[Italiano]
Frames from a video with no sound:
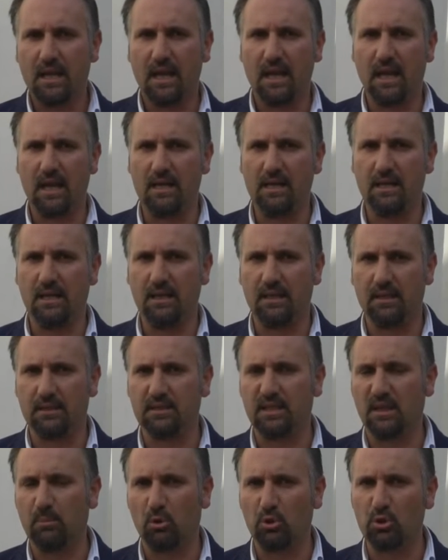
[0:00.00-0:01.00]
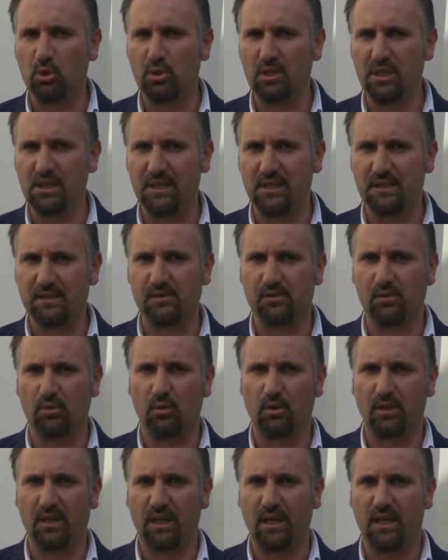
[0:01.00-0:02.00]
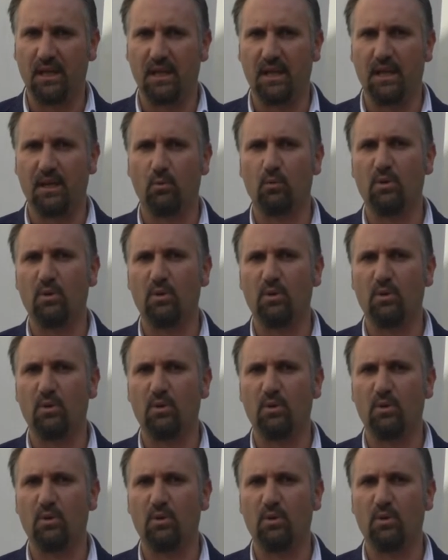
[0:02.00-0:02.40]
al tipo di utilizzo che eh,